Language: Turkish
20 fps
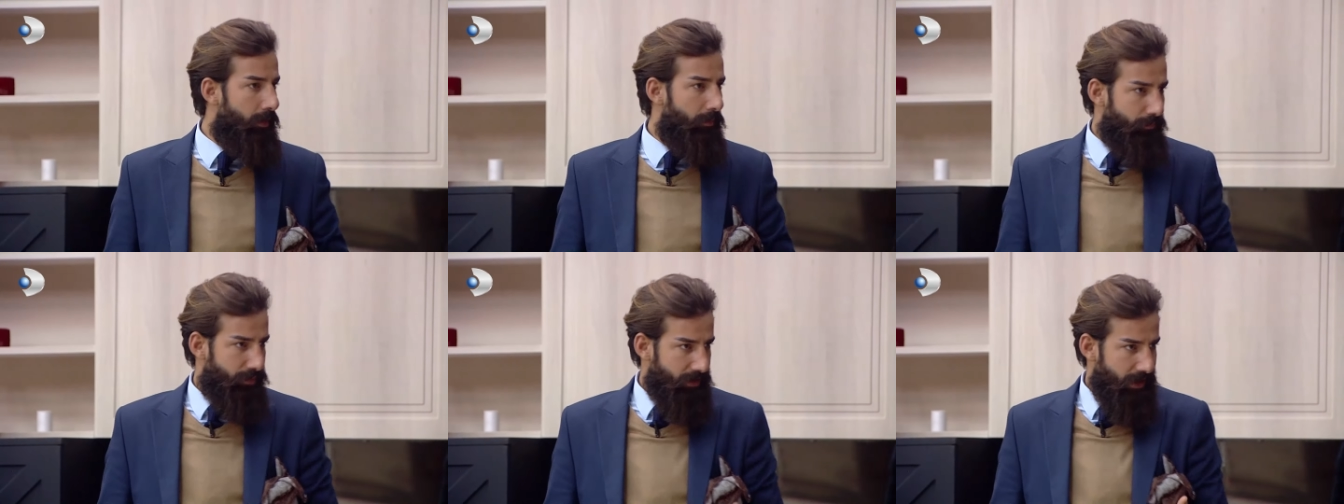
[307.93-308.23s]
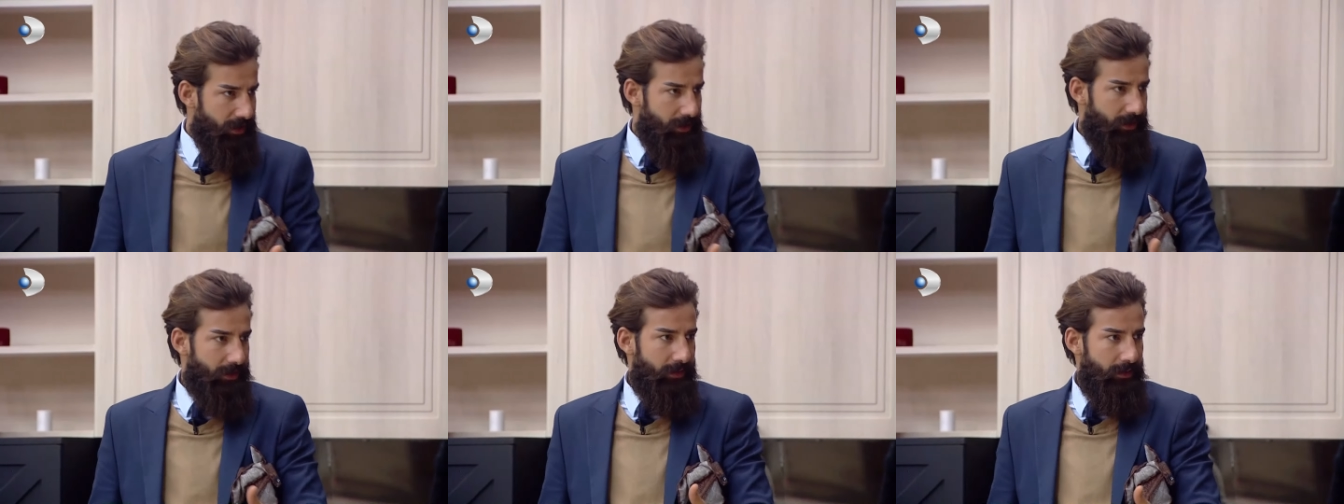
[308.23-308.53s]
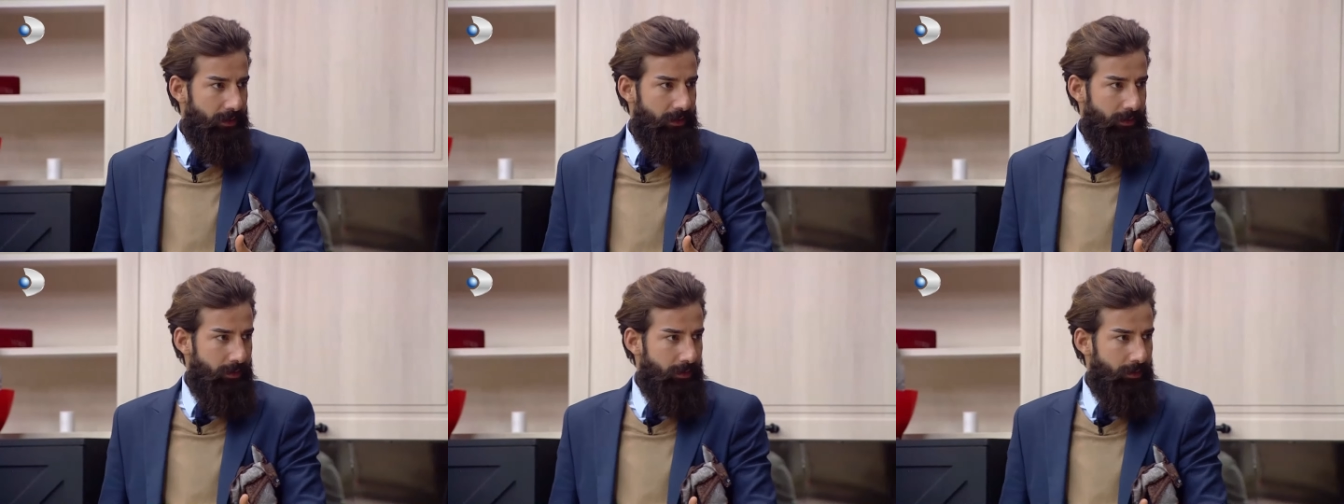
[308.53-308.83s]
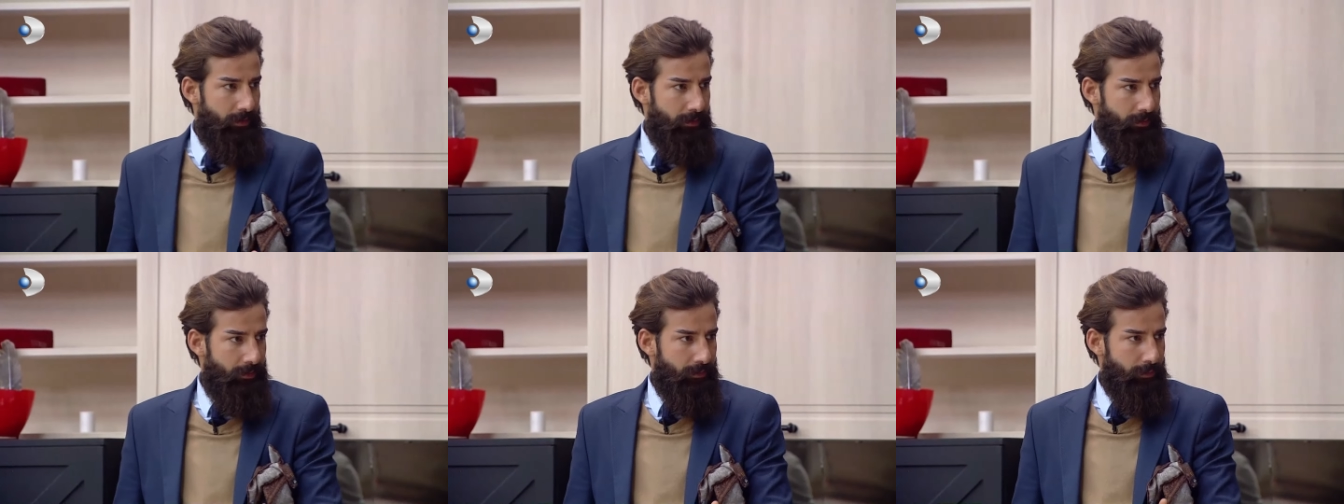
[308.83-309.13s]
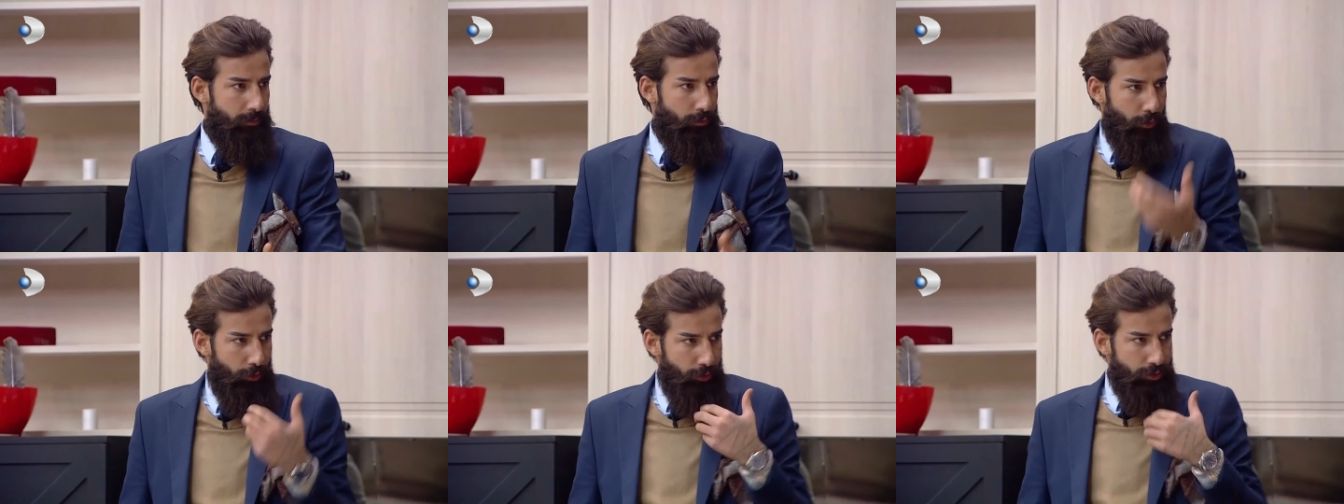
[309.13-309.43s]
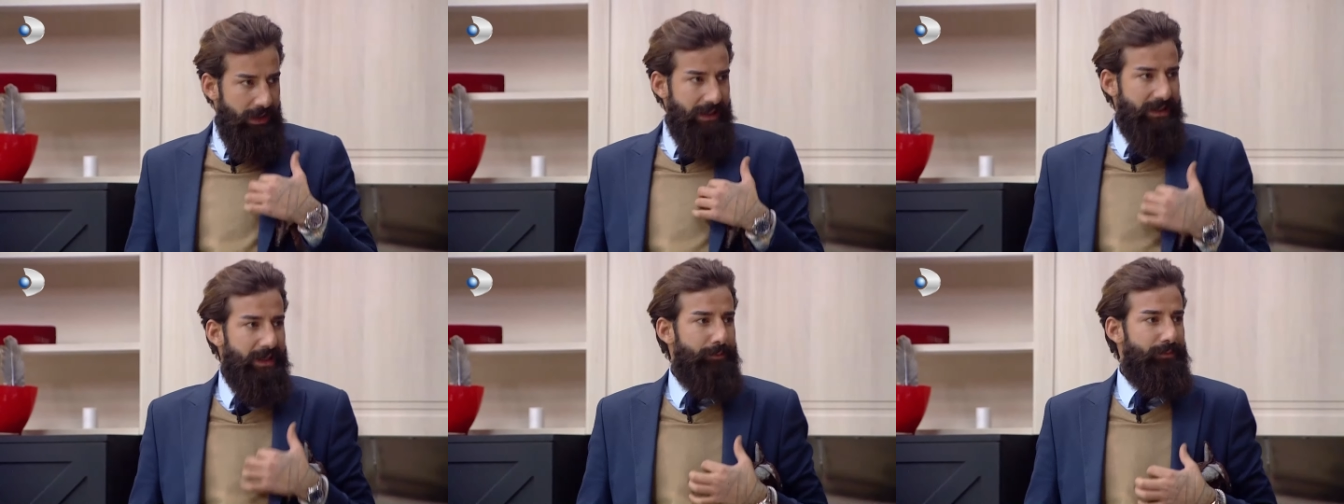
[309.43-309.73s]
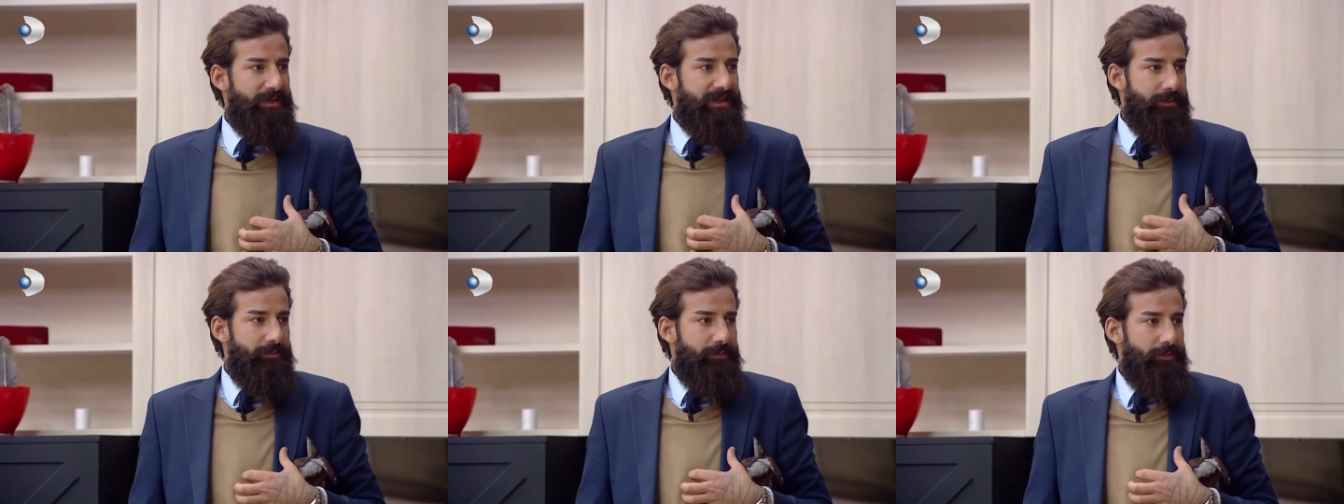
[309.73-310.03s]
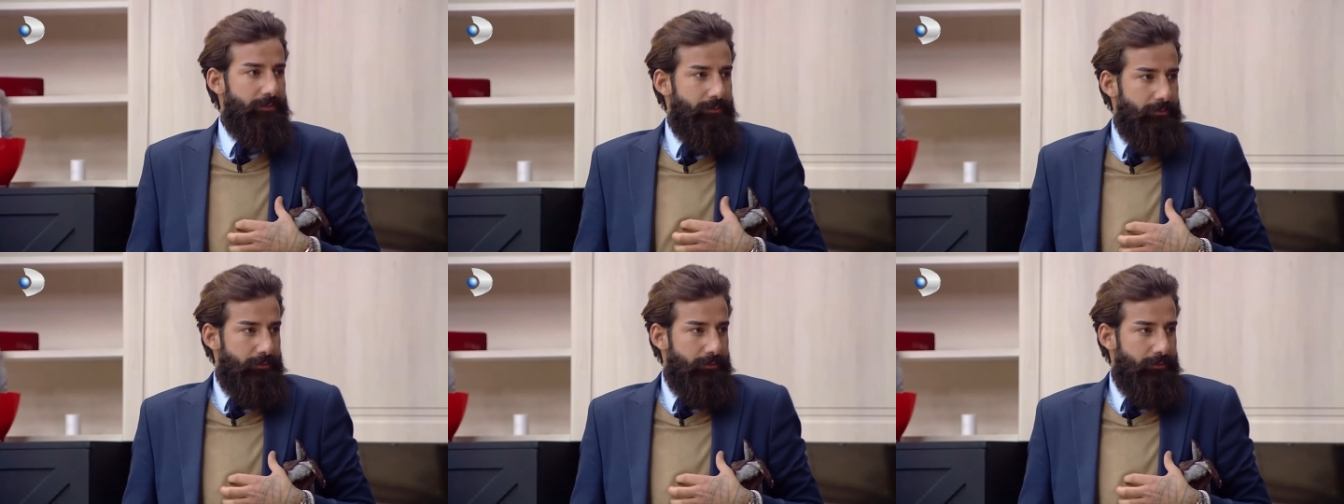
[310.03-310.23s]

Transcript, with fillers: Bırak. Konu zaten bizim